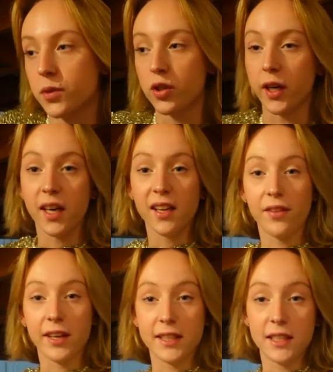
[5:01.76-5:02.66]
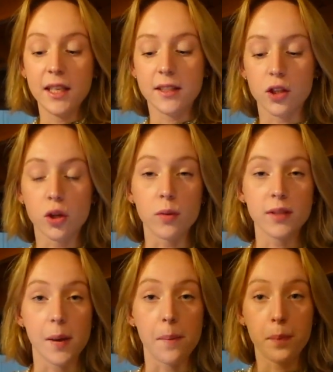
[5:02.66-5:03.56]
que j'ai rien à faire ici et si je
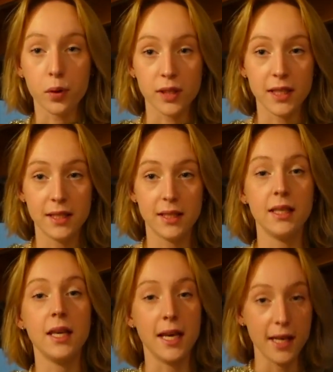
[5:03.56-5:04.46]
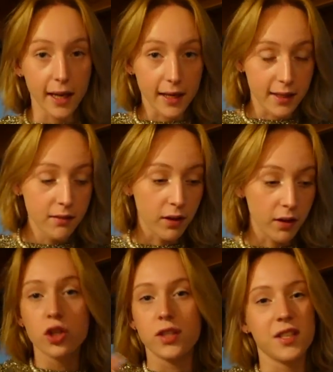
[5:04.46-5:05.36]
commence à me poser ici et lire un livre,
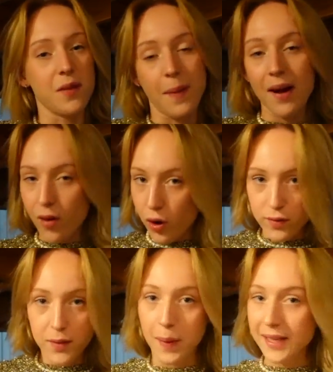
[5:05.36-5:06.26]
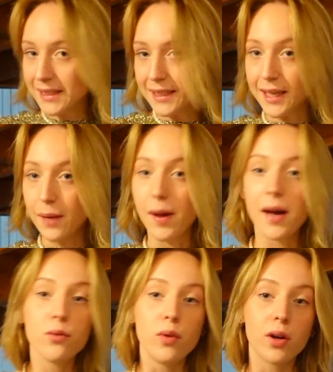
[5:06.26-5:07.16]
je sais que je vais pas avoir envie de partir
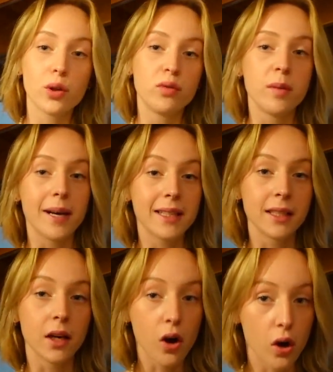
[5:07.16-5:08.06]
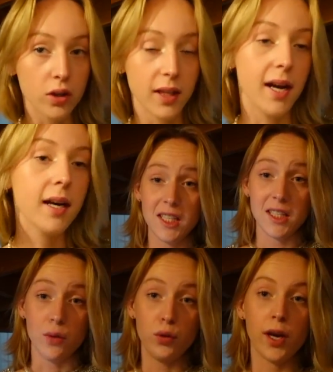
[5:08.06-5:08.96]
là-bas ou alors que je vais partir en retard.
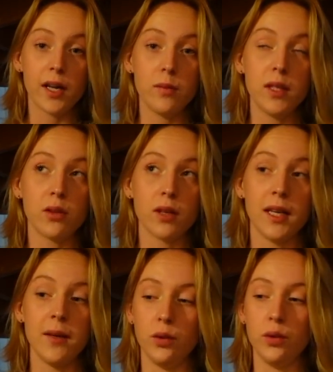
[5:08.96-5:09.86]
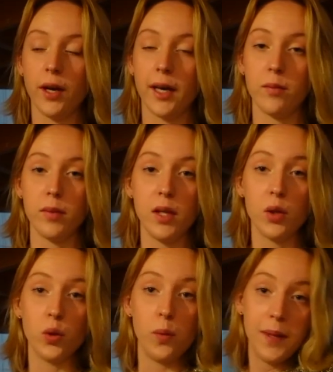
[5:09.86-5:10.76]
J'ai une heure et demie d'anglais, une heure et demie
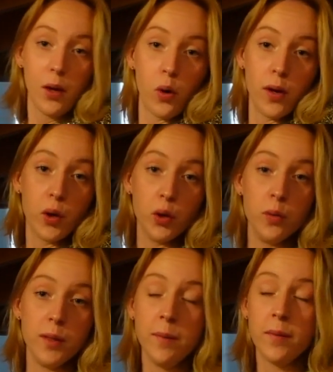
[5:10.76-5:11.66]
de microéconomie